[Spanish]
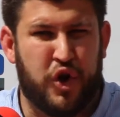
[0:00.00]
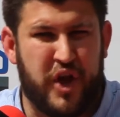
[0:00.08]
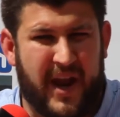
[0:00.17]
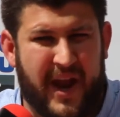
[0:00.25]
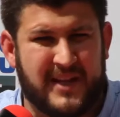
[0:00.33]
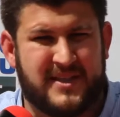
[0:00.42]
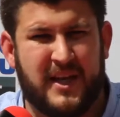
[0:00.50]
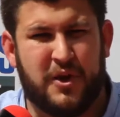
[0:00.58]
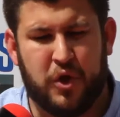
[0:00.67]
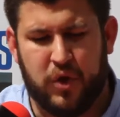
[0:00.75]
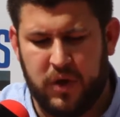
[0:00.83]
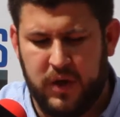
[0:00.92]
Yo llegué al
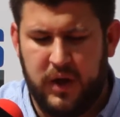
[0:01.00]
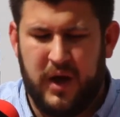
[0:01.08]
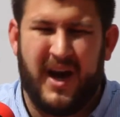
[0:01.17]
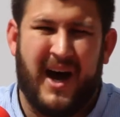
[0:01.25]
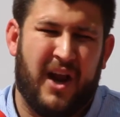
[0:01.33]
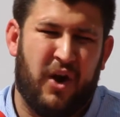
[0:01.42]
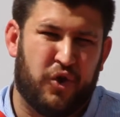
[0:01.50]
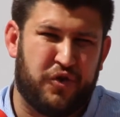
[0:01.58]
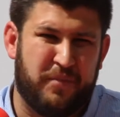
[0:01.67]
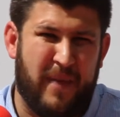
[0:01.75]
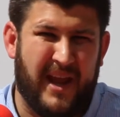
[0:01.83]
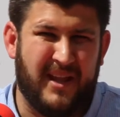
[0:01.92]
sitio a
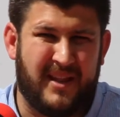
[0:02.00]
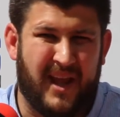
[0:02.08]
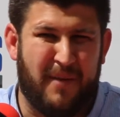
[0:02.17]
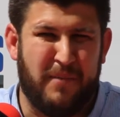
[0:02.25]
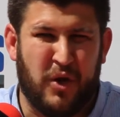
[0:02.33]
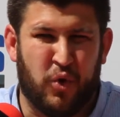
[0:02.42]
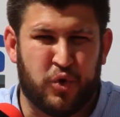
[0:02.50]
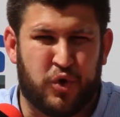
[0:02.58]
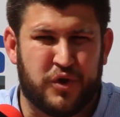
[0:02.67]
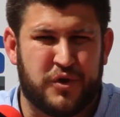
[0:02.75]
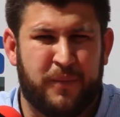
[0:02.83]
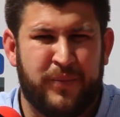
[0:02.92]
los 20
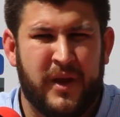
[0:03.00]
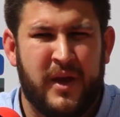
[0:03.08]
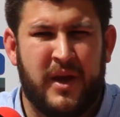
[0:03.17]
minutos